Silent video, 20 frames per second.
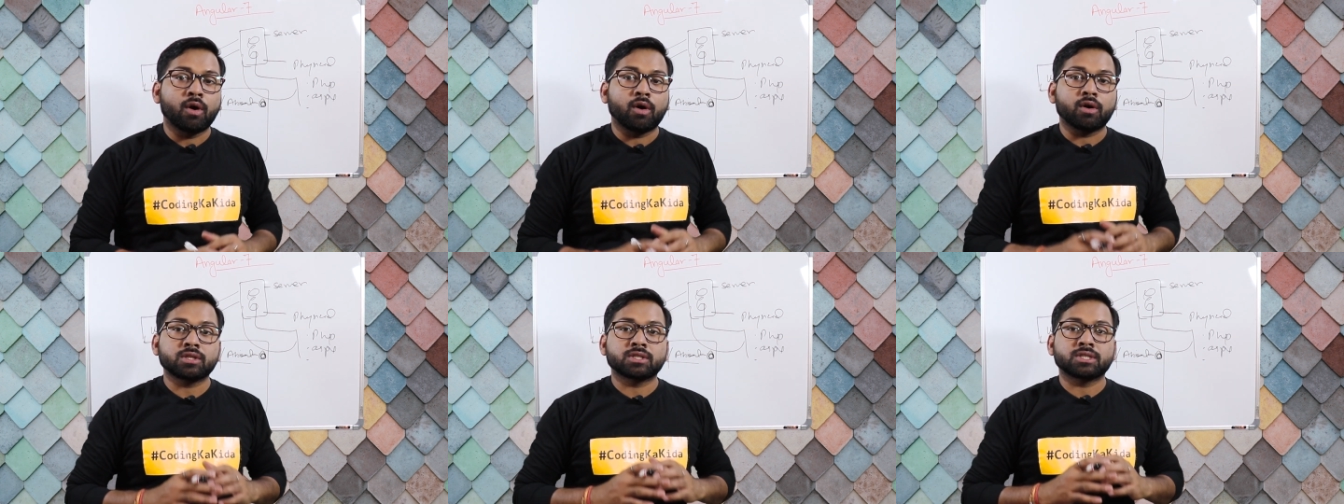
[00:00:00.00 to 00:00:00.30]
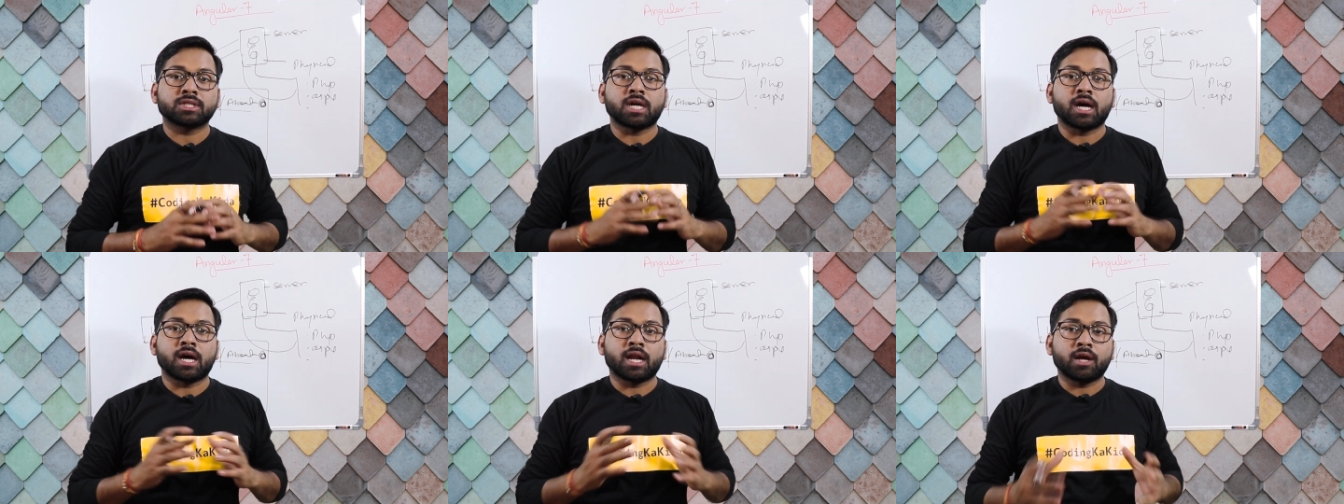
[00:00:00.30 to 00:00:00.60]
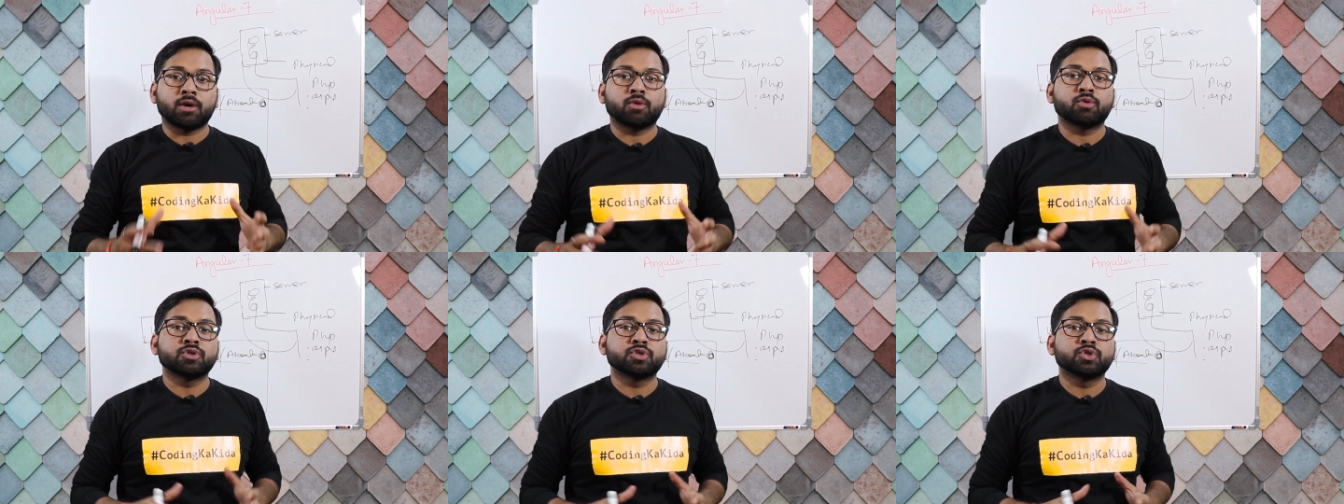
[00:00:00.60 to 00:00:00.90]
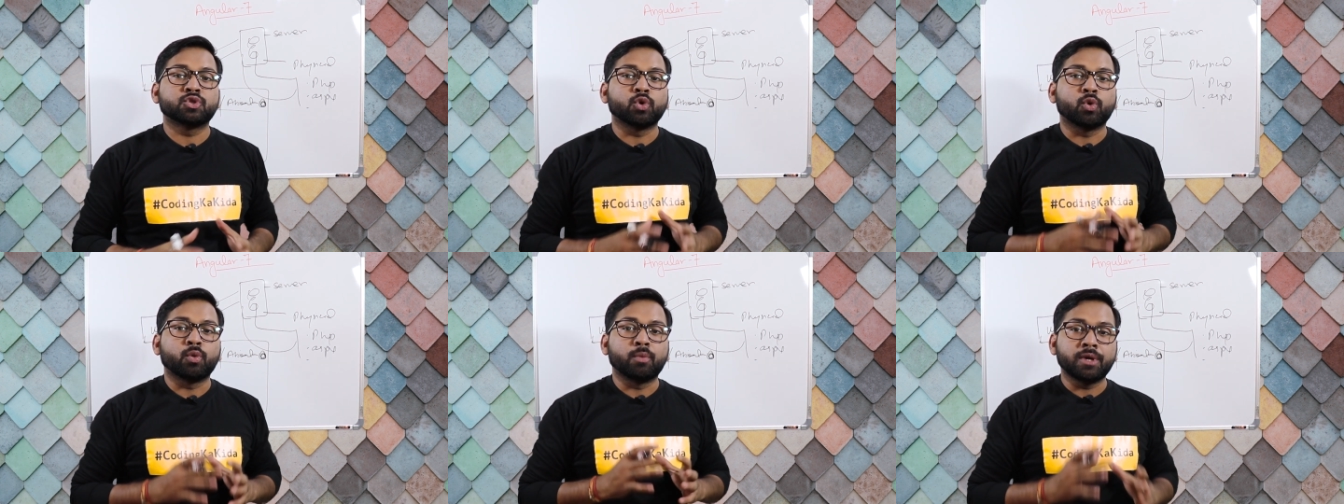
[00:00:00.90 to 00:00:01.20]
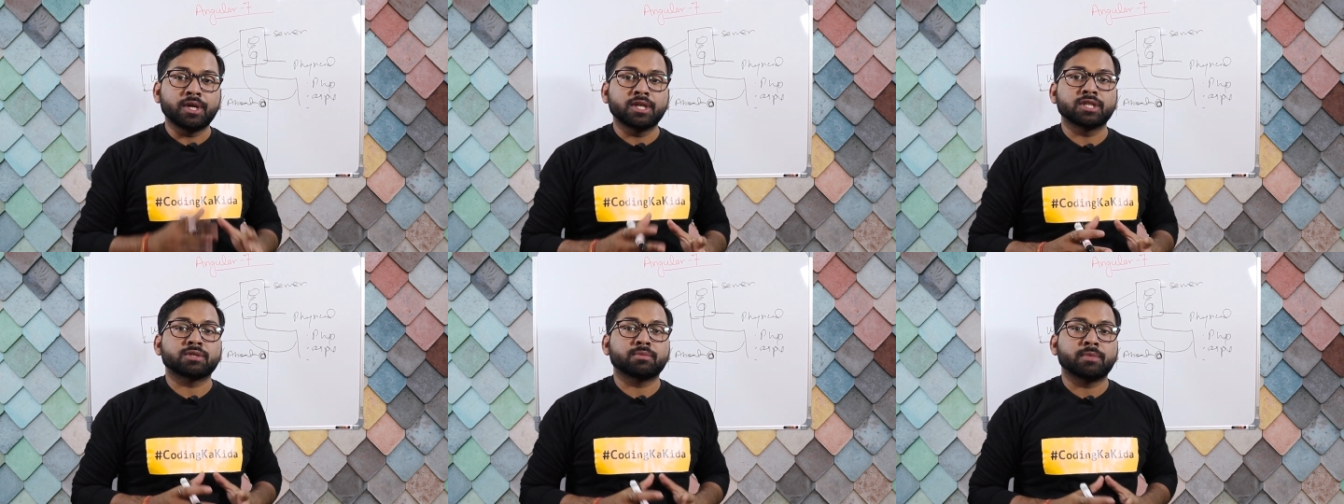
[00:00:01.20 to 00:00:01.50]
और सारा कुछ जो
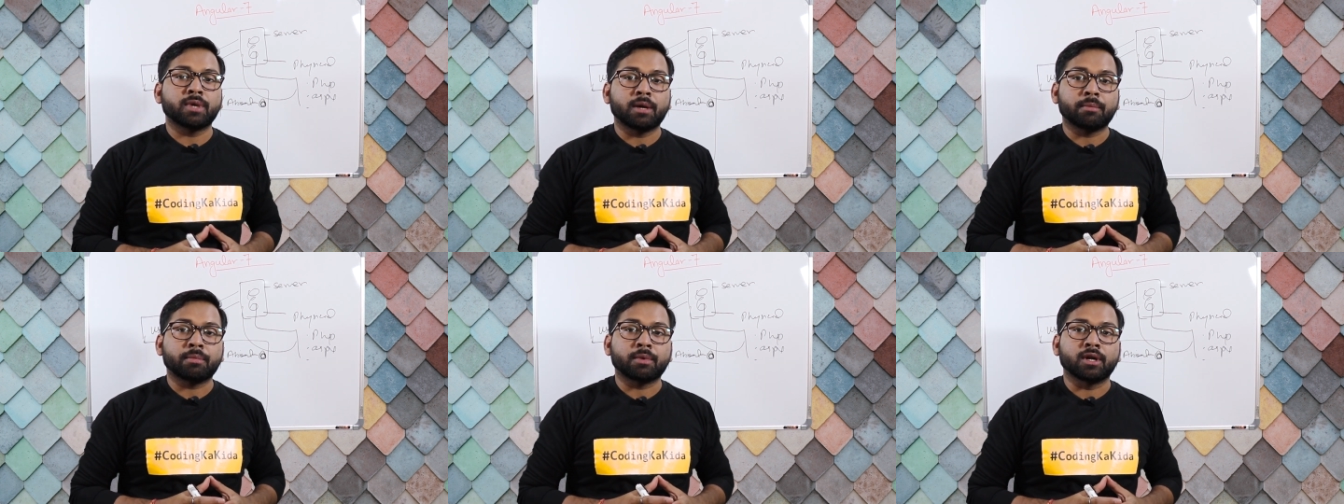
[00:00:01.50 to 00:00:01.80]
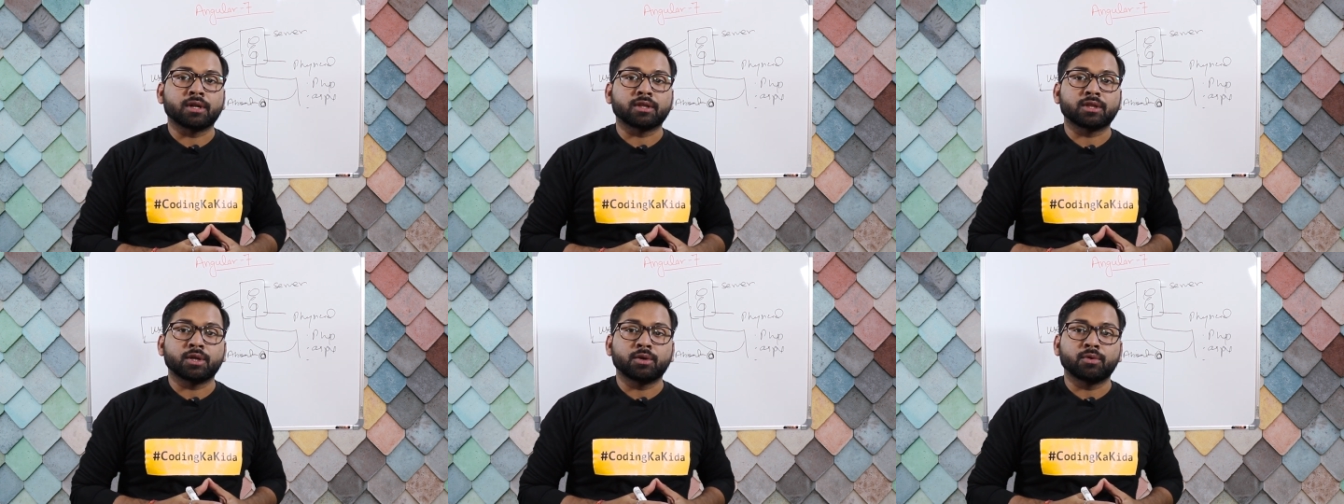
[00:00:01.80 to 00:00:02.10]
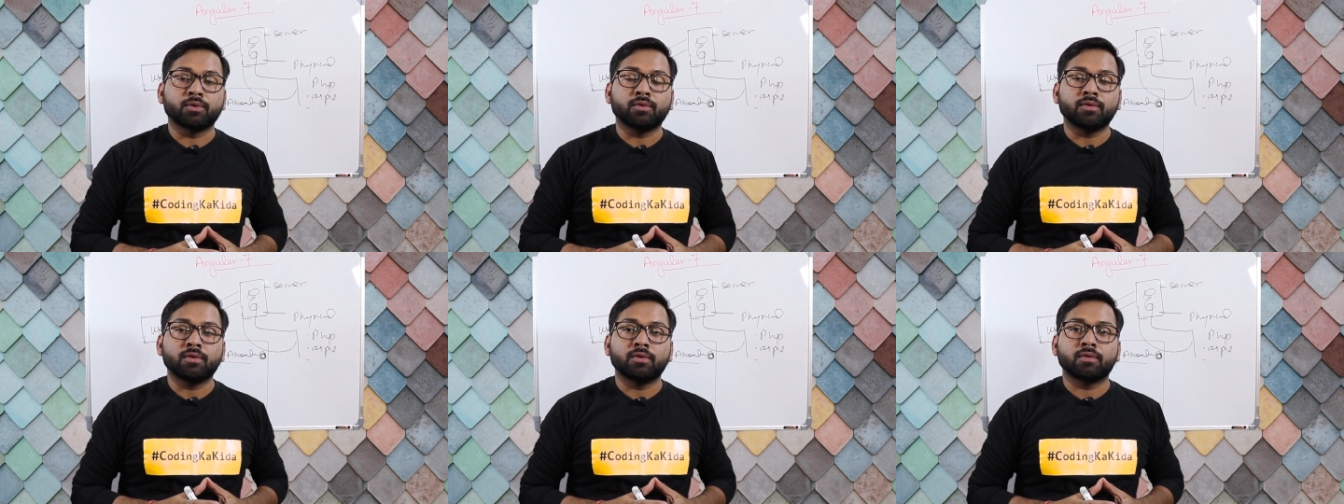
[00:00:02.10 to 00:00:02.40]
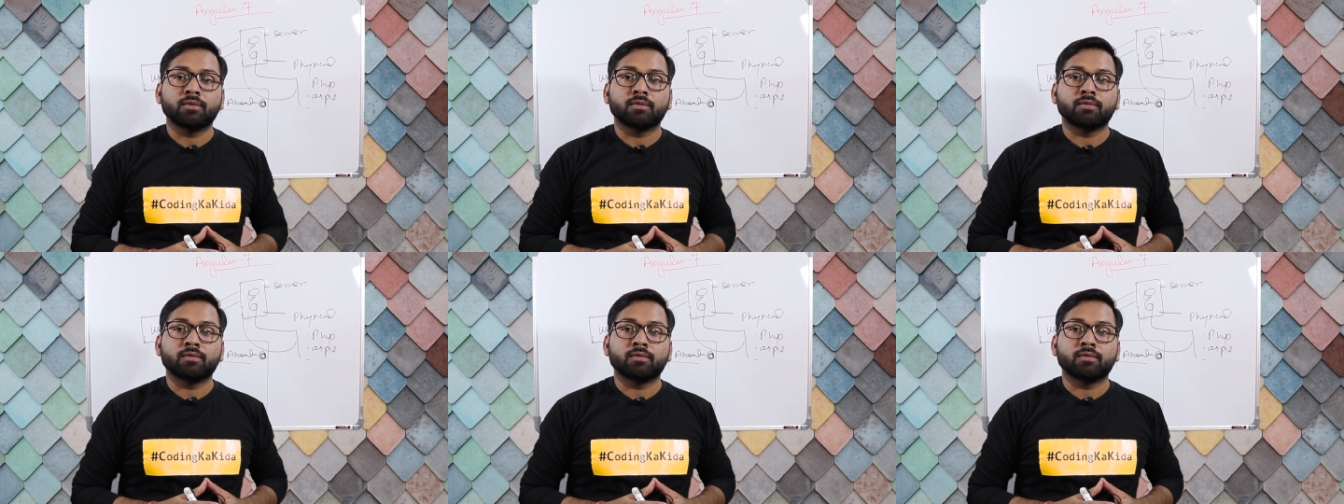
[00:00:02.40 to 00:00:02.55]
भी इसमें आप करते हो